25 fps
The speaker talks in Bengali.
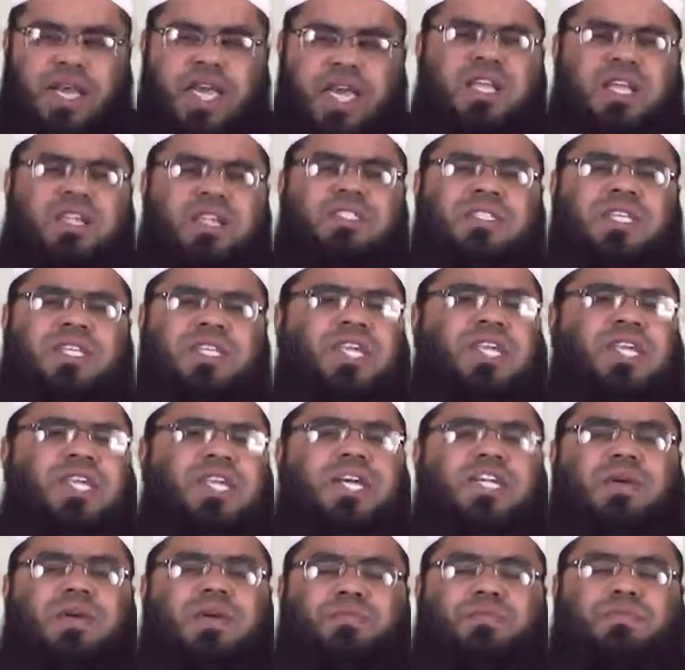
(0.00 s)
এই চারটা
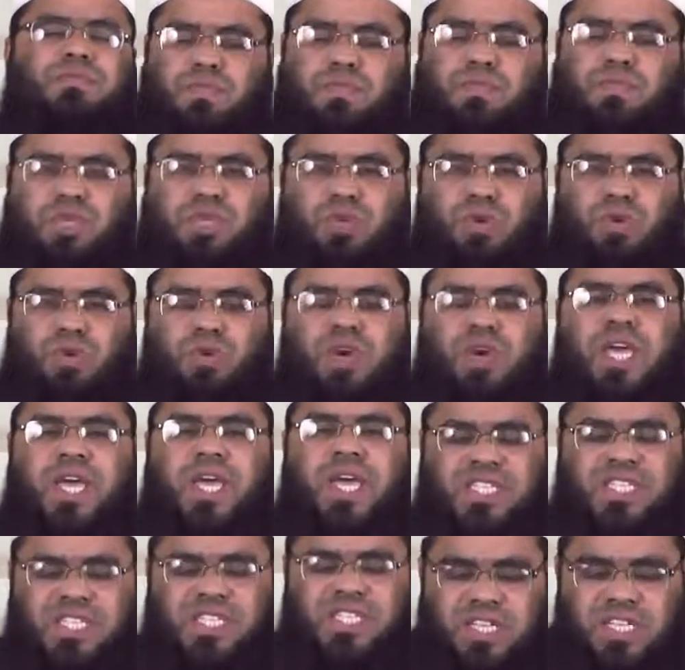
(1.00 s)
কিতাব সবচেয়ে বড়
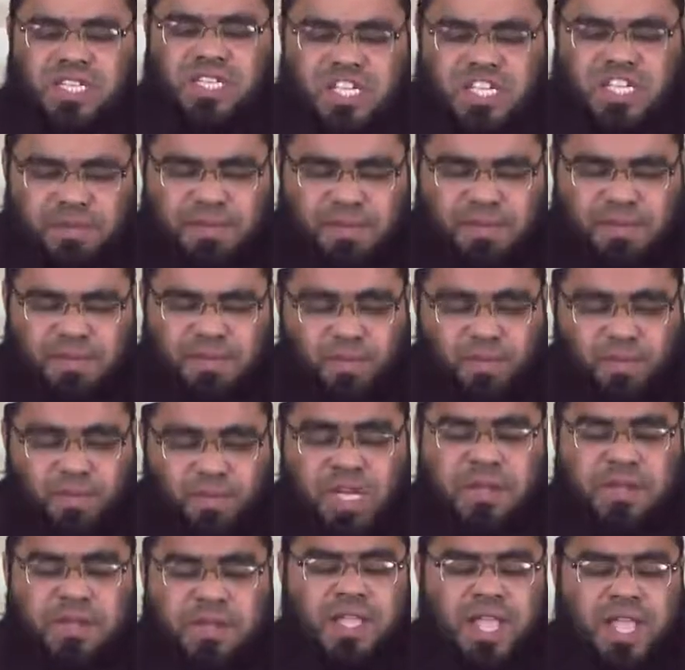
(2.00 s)
এই চারটা কিতাবের
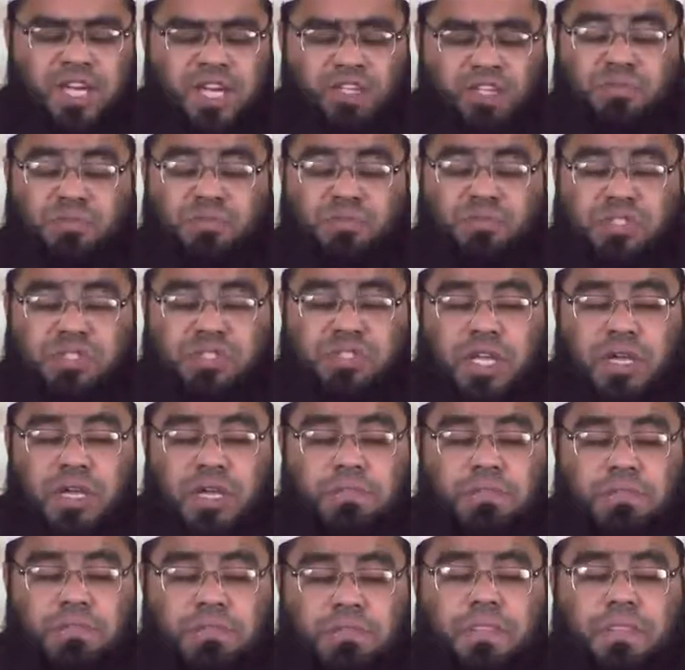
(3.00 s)
মধ্যে একজন মুসলিম